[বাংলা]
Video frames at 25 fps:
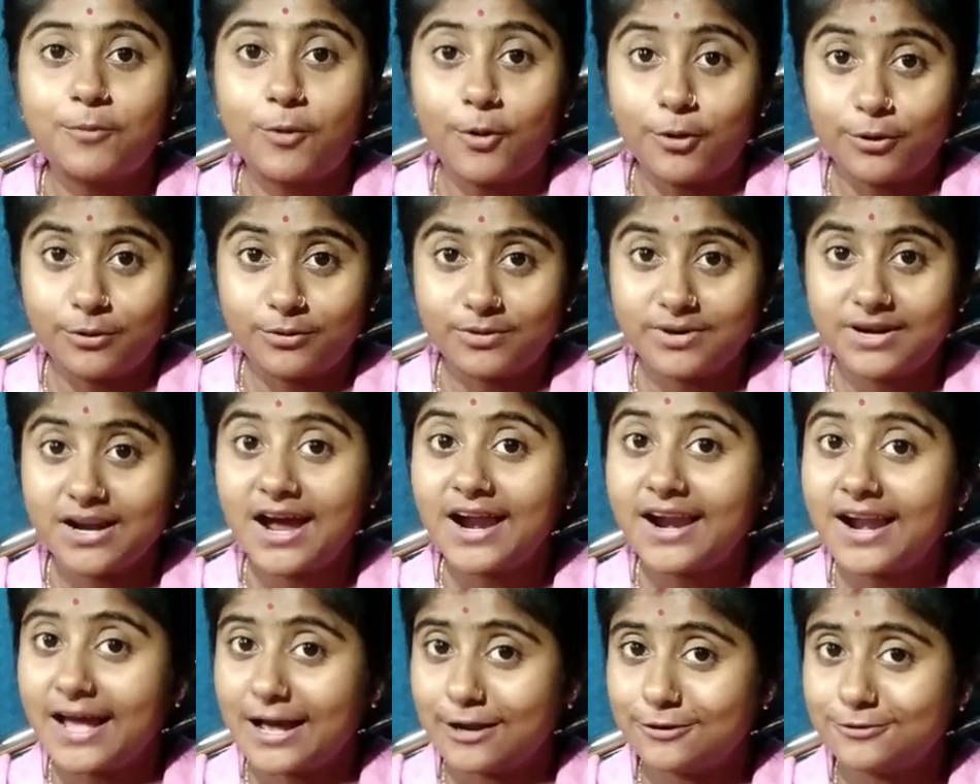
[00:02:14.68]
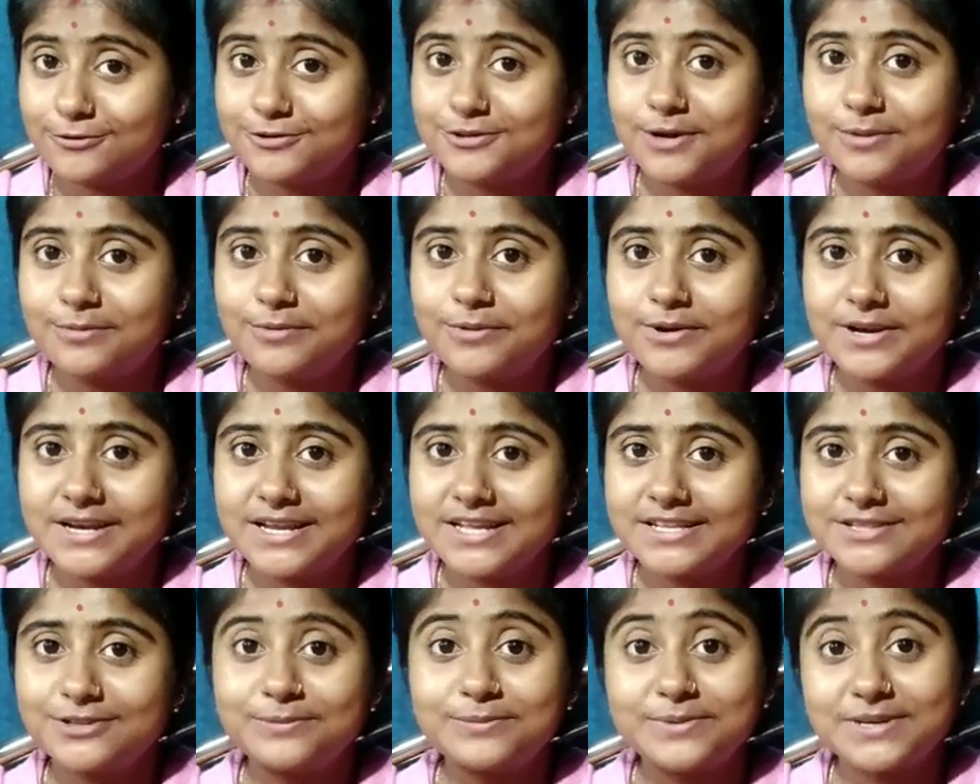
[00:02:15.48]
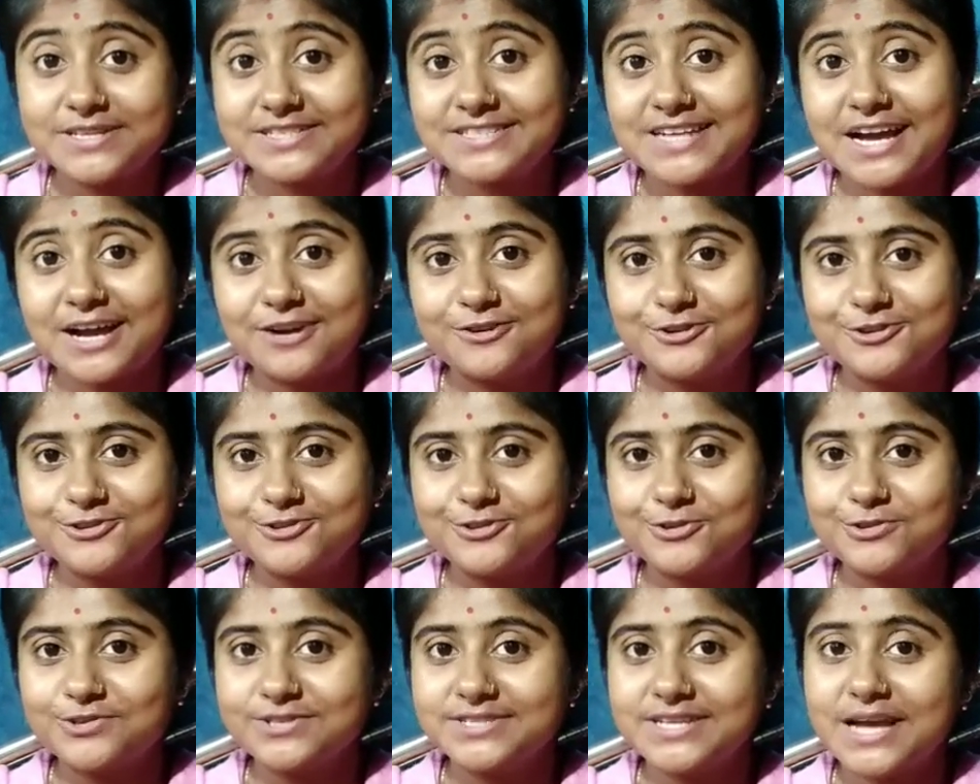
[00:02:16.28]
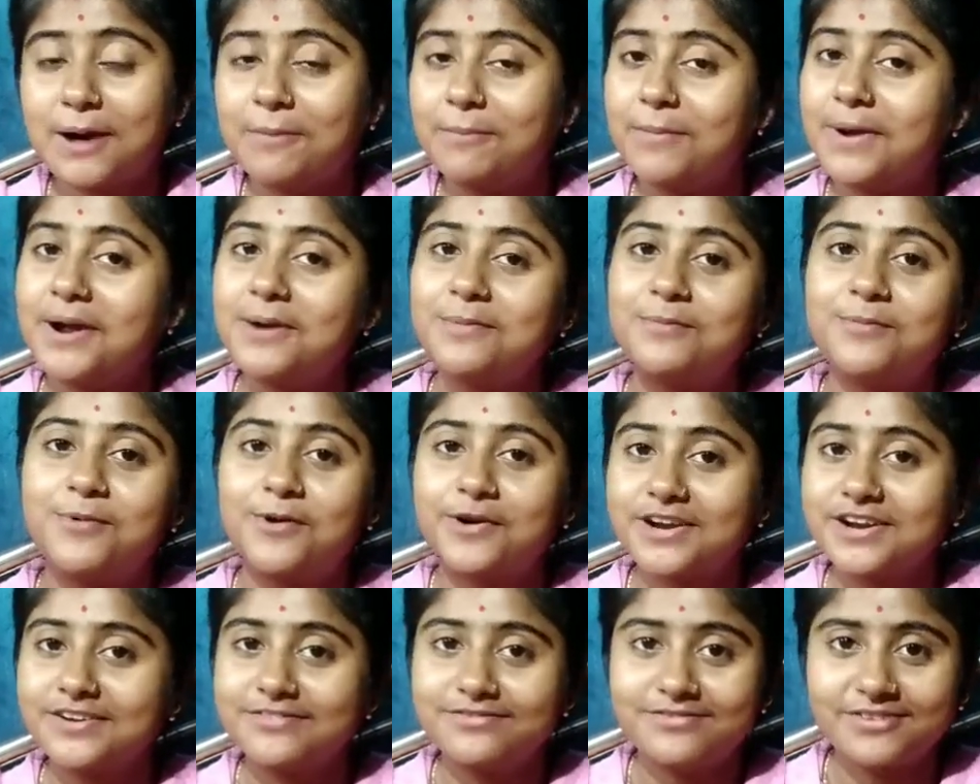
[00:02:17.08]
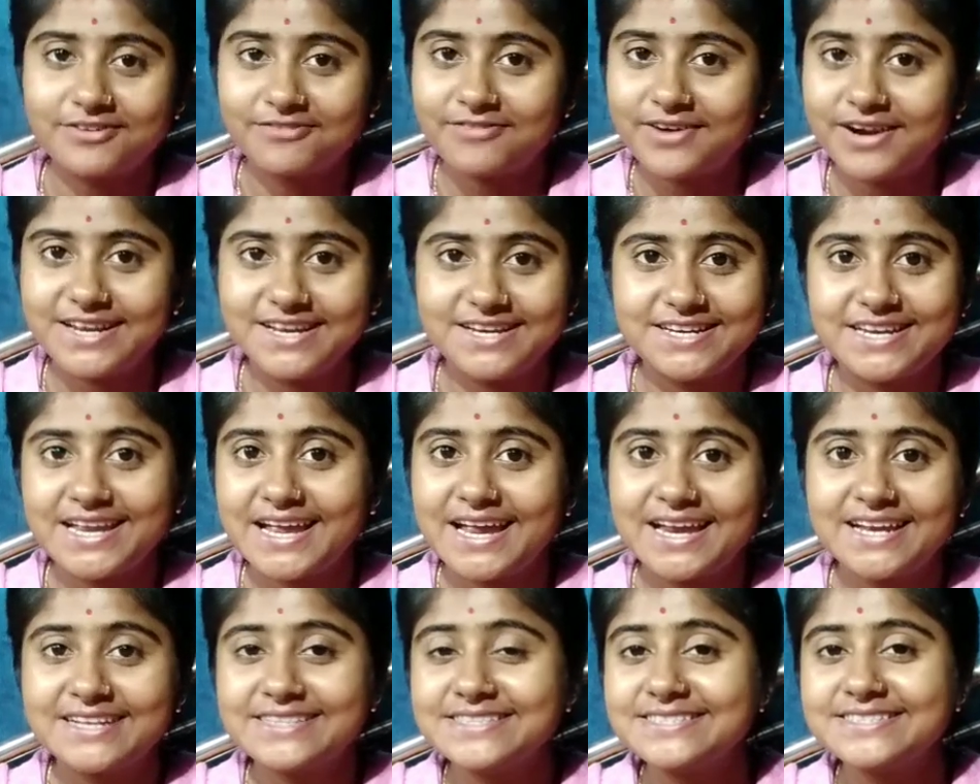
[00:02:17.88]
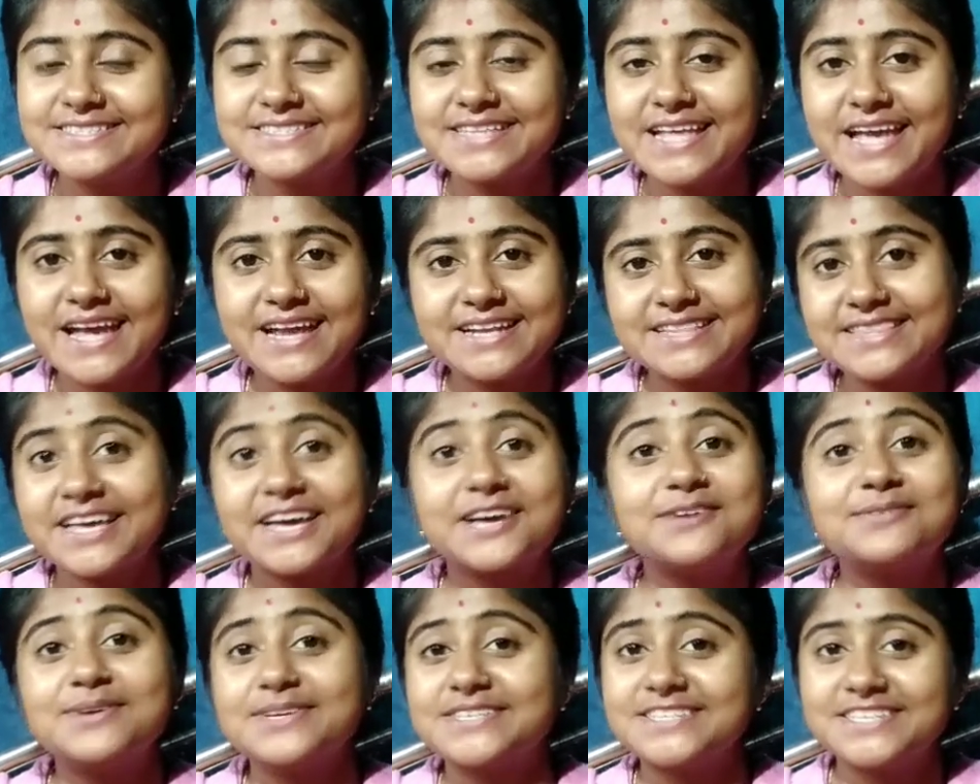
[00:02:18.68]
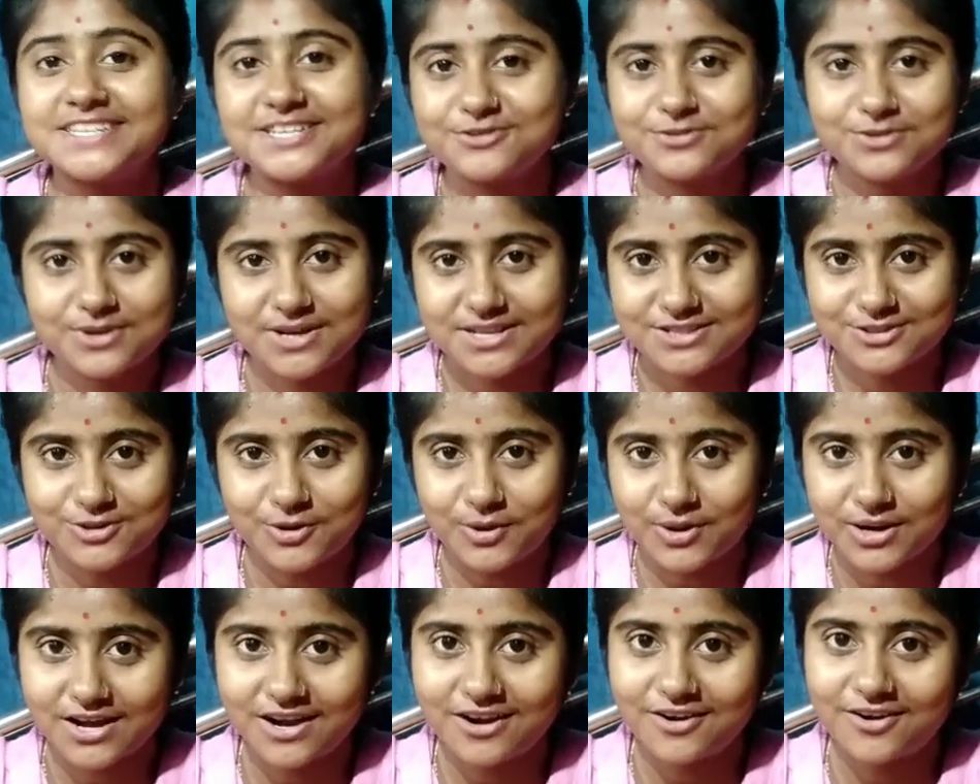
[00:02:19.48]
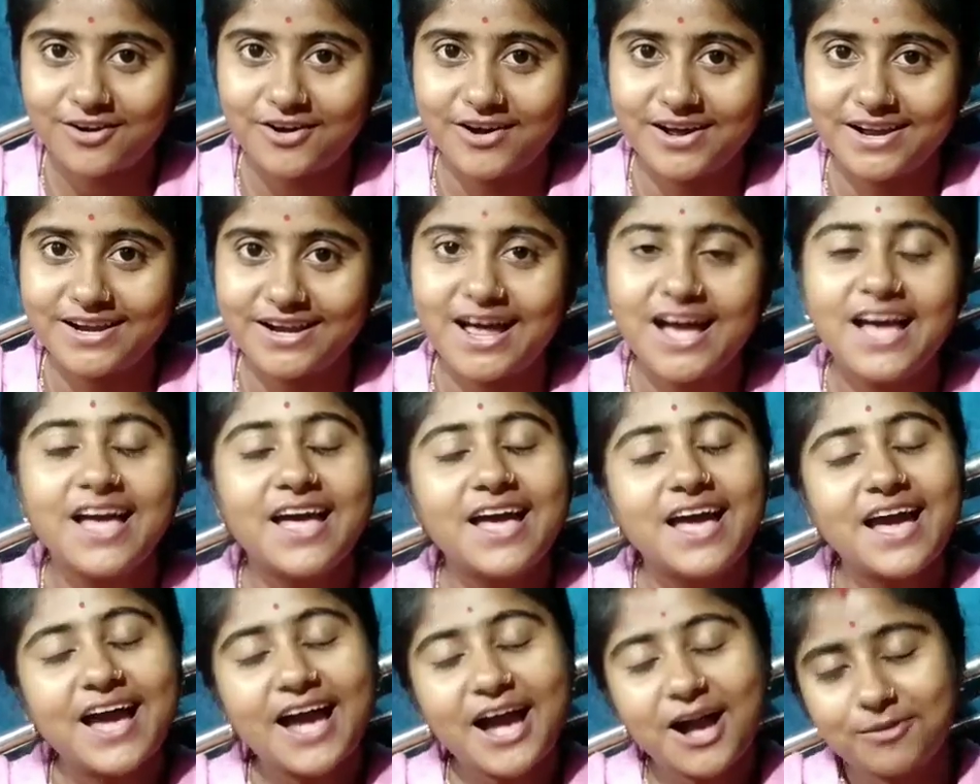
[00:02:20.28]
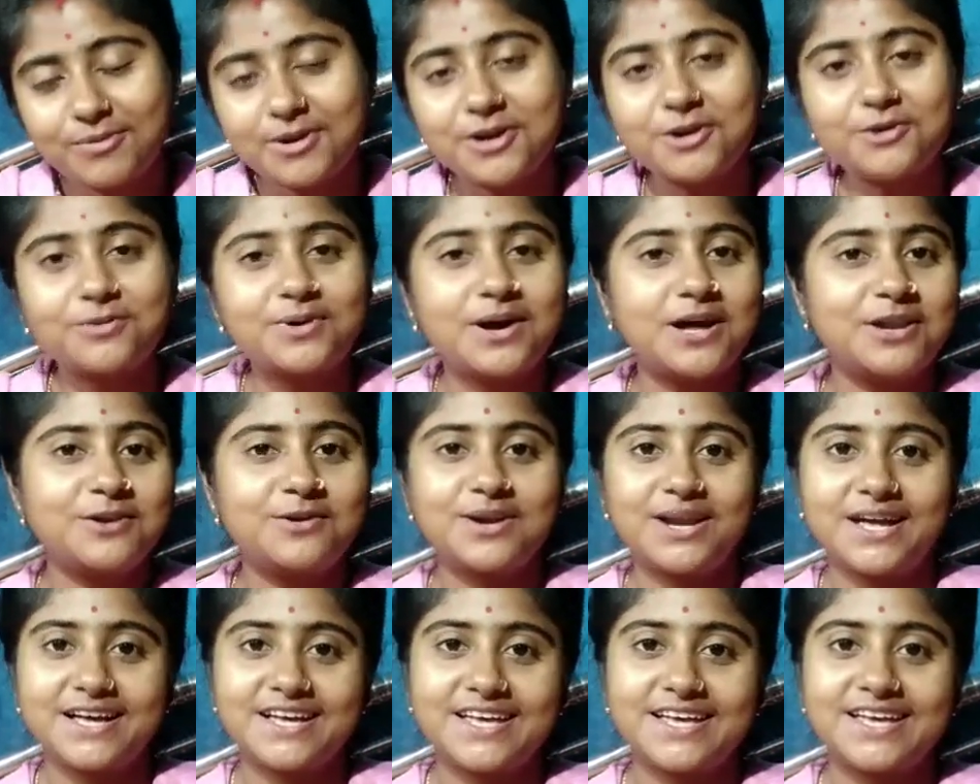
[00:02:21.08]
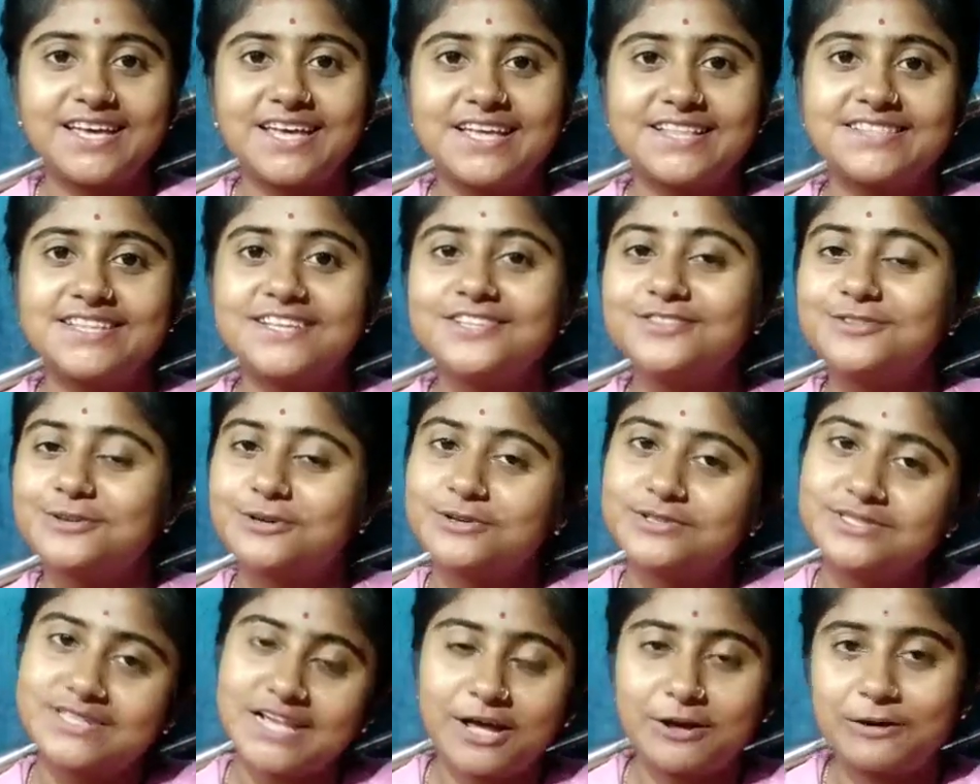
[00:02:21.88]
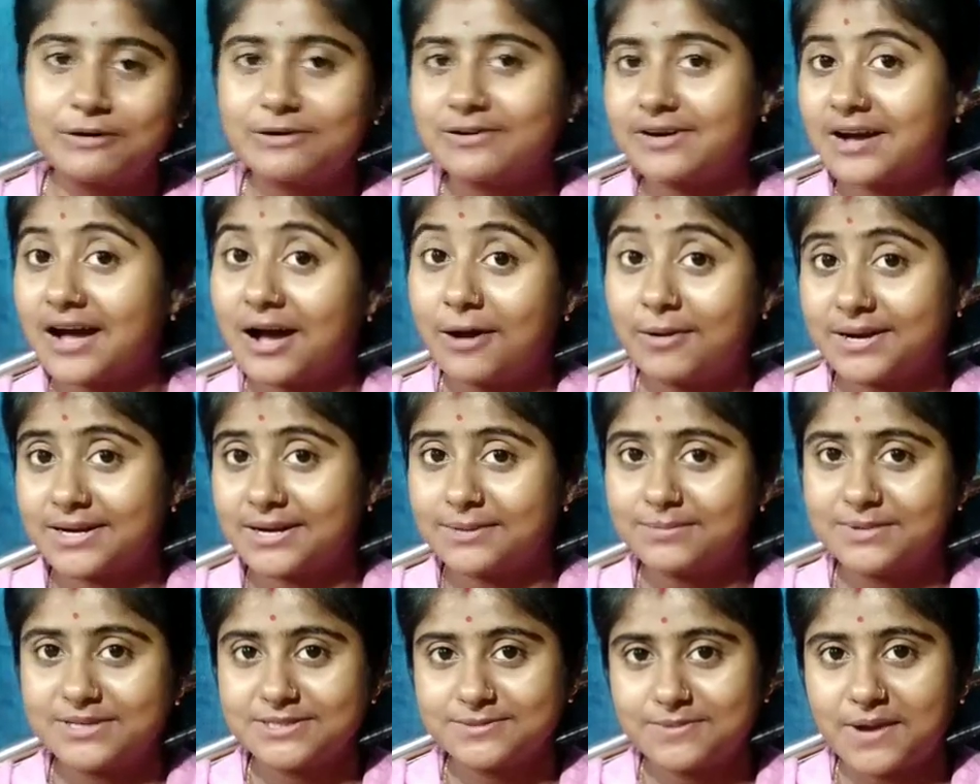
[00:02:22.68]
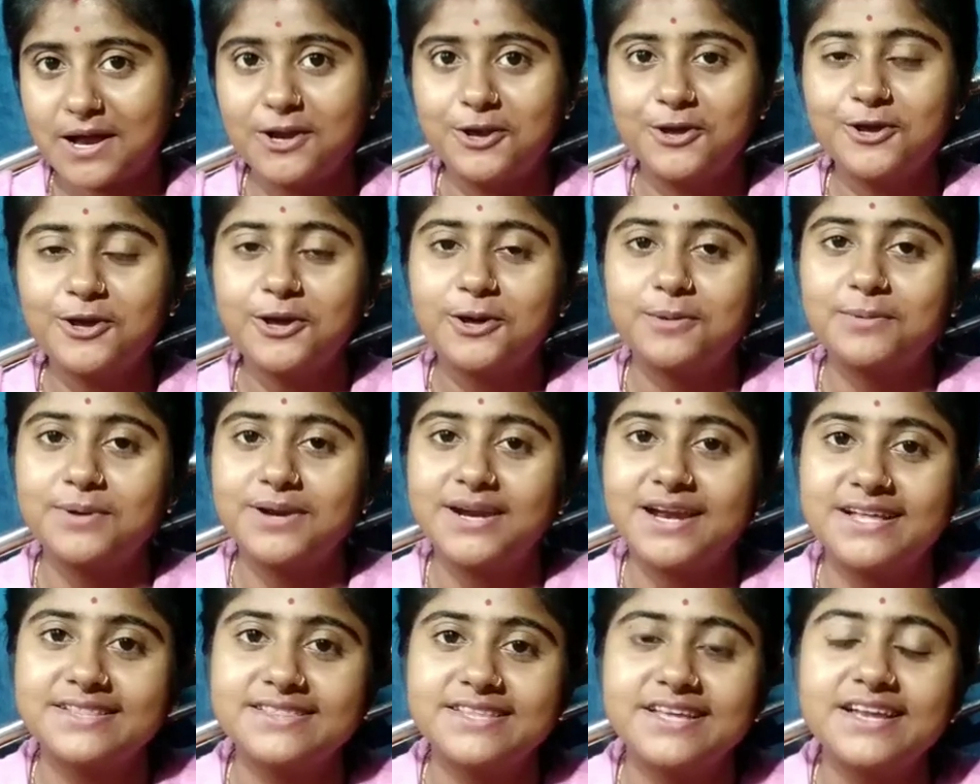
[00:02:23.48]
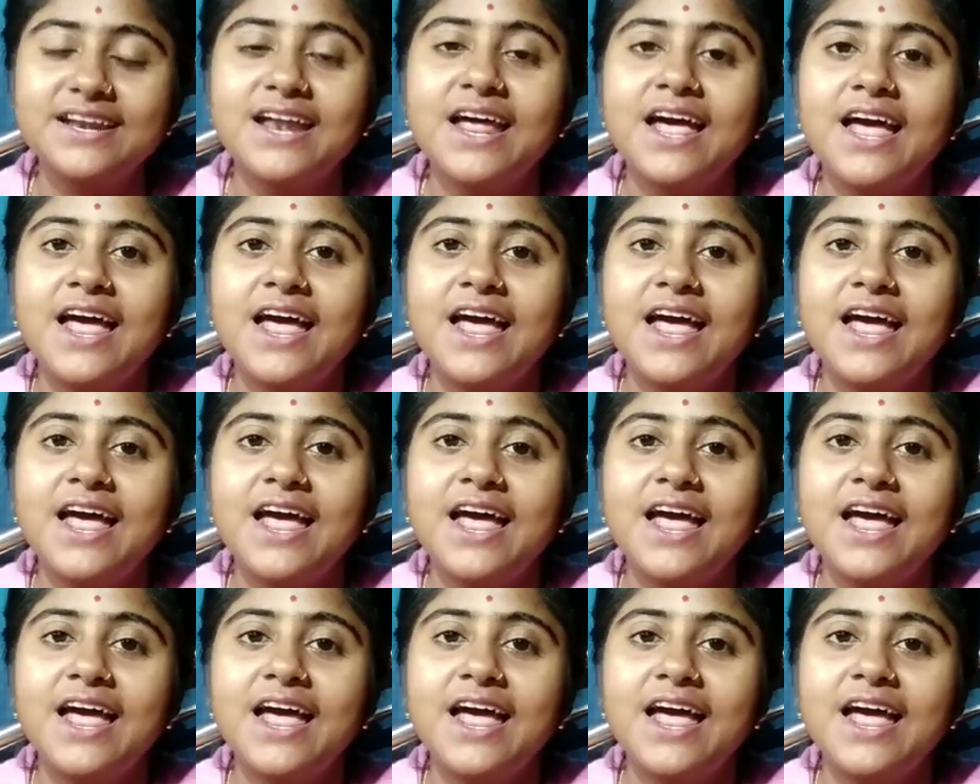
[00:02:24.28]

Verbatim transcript: পরোটা আর আলুর দম হলে তোমরা জানোই তো যে আমার বরের ফেভারিট এর থেকে বেশি কিছু আর দরকার হয় না আমারও ভালো লাগে খেতে তো যাই খাওয়াটা বেশ ভালোই হবে রাতে